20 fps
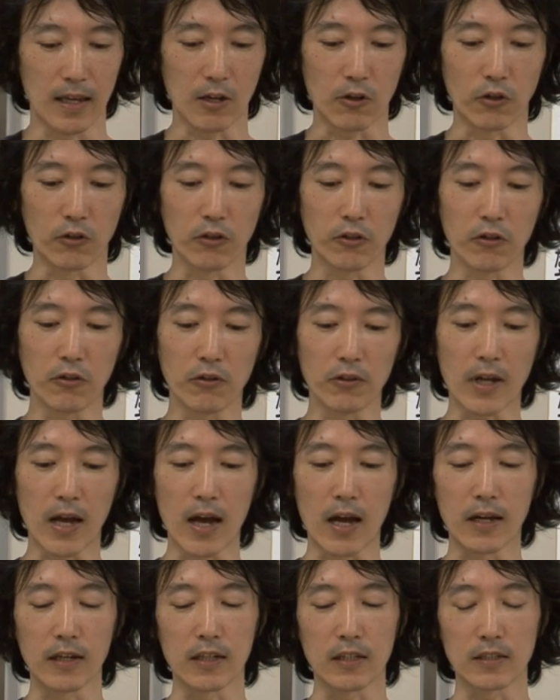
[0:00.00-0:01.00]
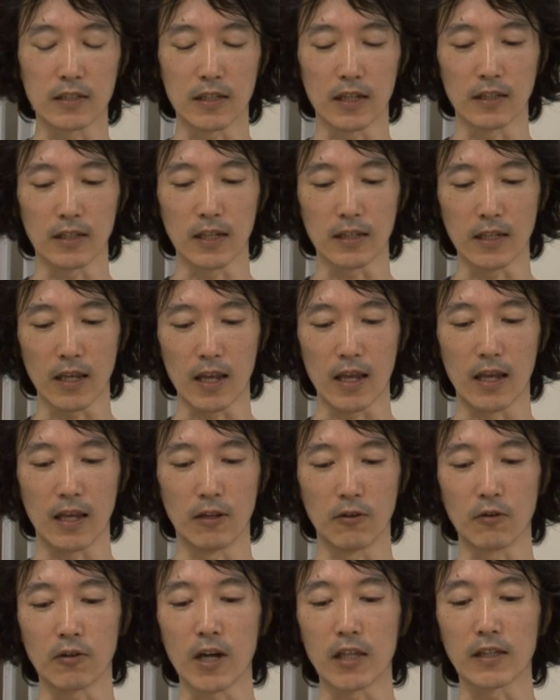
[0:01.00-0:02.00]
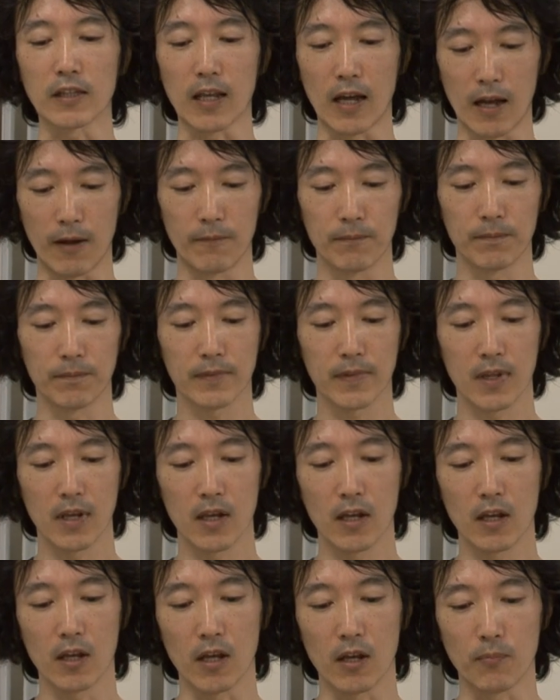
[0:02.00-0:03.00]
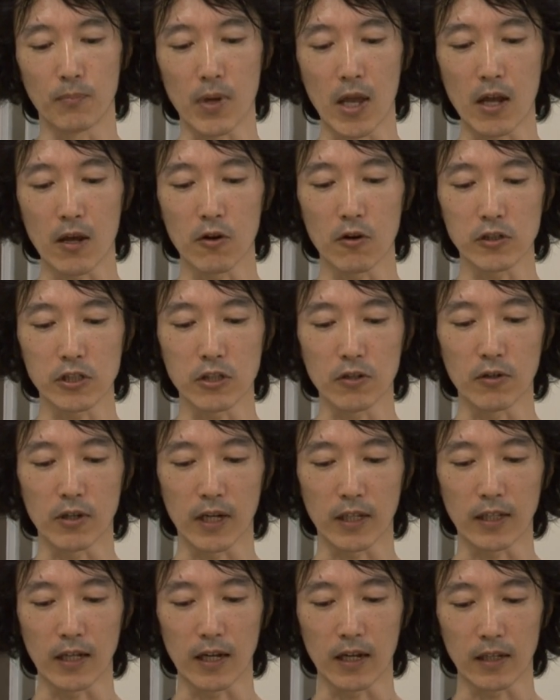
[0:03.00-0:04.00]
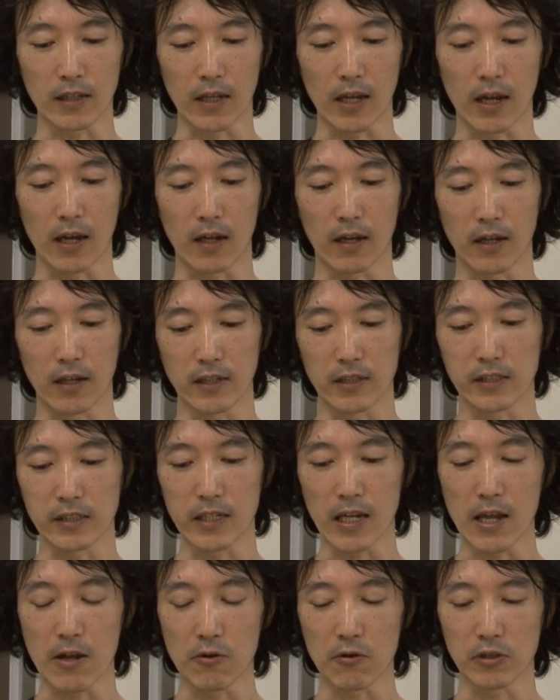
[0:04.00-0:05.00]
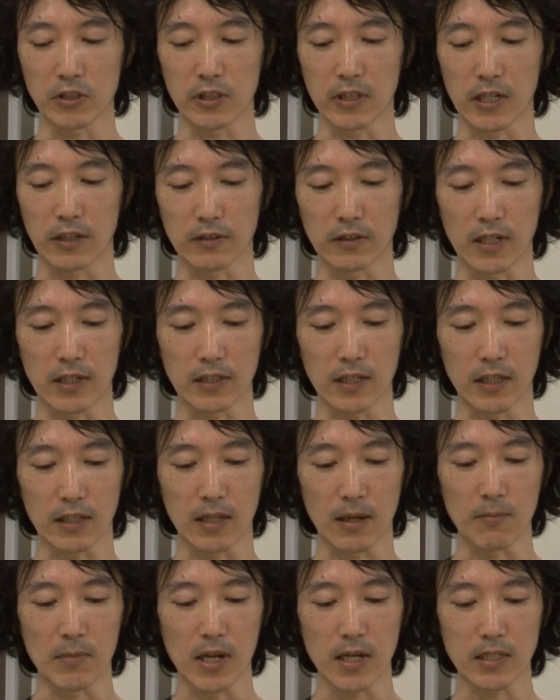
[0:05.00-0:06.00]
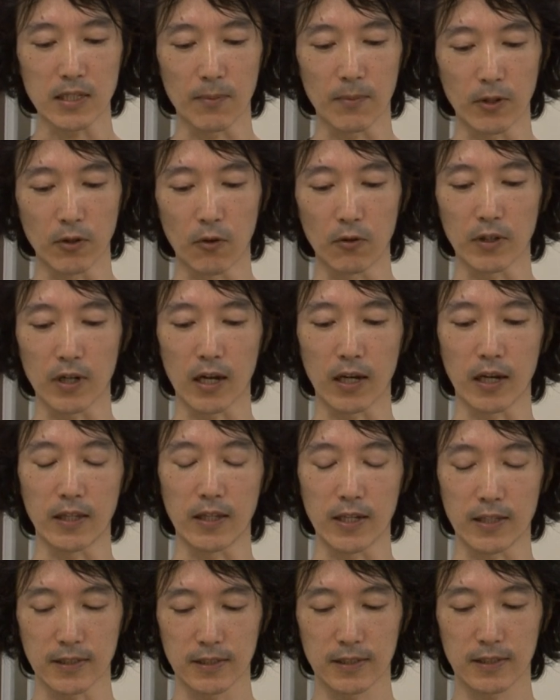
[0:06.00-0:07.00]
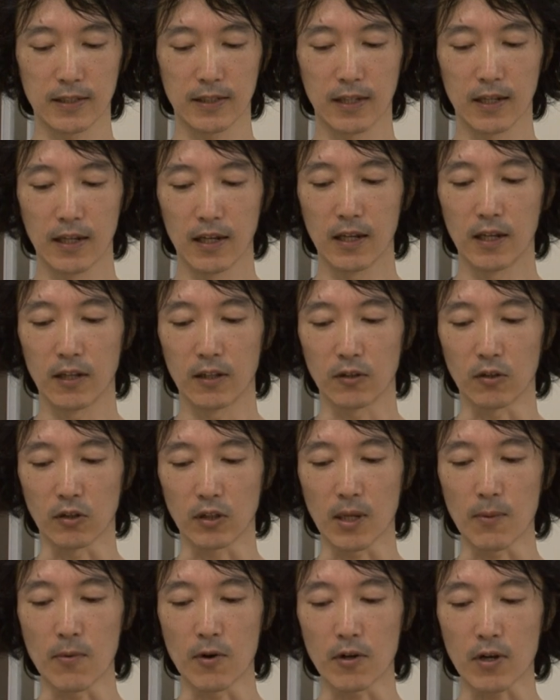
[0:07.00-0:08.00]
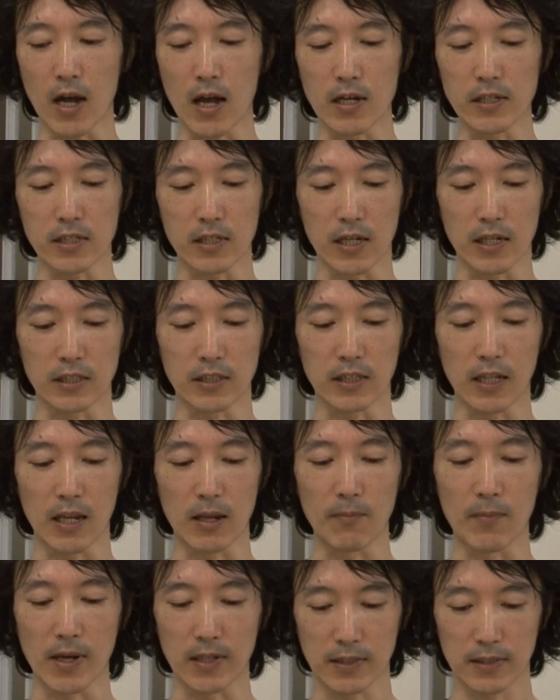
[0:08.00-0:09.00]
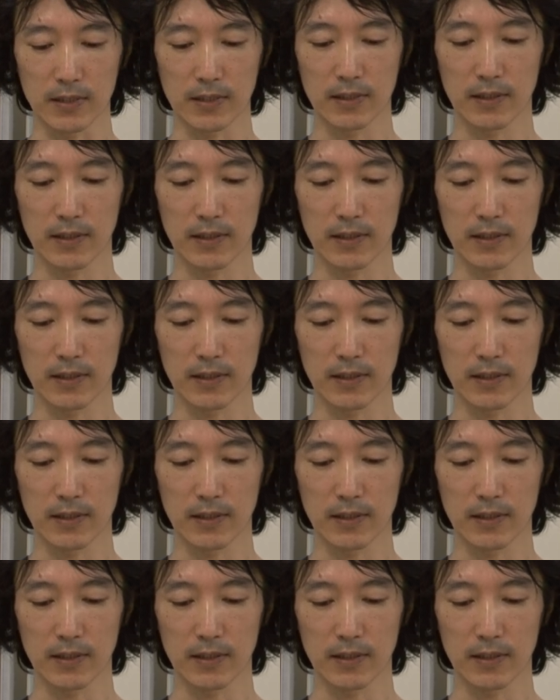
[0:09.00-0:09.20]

このような判決が出てよかった。弁護士の方々、支援をしてくださった皆様のおかげです。とても感謝しています。